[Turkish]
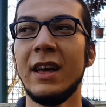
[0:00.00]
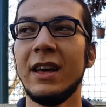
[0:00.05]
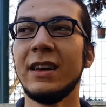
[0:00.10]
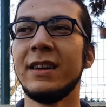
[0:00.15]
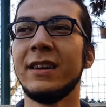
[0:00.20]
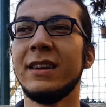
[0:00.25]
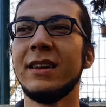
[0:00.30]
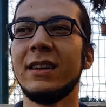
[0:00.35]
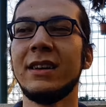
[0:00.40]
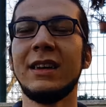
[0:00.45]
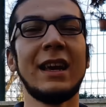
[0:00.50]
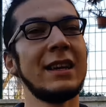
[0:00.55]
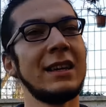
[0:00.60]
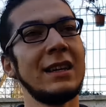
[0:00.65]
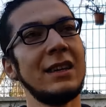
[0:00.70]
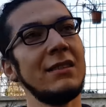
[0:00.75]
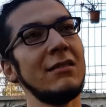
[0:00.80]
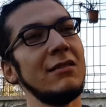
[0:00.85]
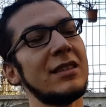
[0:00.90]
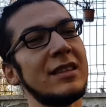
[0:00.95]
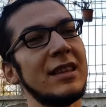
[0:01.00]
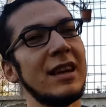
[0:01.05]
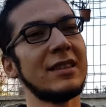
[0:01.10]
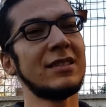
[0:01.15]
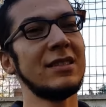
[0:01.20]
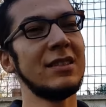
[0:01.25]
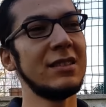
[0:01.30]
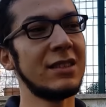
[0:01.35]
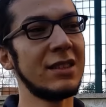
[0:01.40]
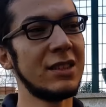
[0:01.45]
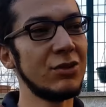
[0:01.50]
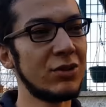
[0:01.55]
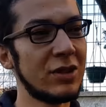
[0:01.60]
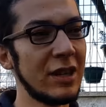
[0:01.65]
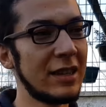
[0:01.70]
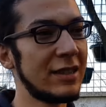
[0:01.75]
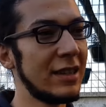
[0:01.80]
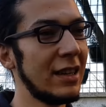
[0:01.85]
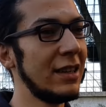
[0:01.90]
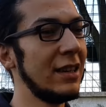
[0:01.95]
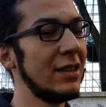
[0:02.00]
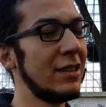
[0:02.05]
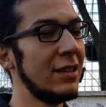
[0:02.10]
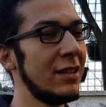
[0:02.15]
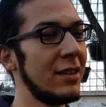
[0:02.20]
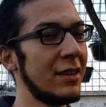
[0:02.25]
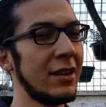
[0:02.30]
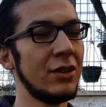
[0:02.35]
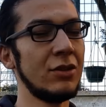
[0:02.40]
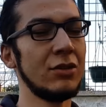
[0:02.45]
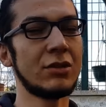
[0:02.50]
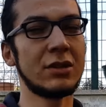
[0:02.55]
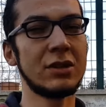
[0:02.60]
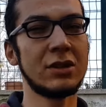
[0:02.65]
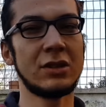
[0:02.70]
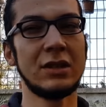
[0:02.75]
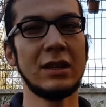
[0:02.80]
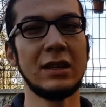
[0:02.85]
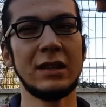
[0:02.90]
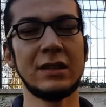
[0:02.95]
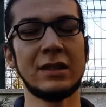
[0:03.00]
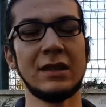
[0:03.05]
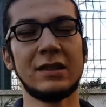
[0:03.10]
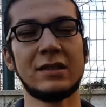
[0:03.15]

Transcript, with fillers: E, yani isterseniz 287 liraya yurt dışına ya da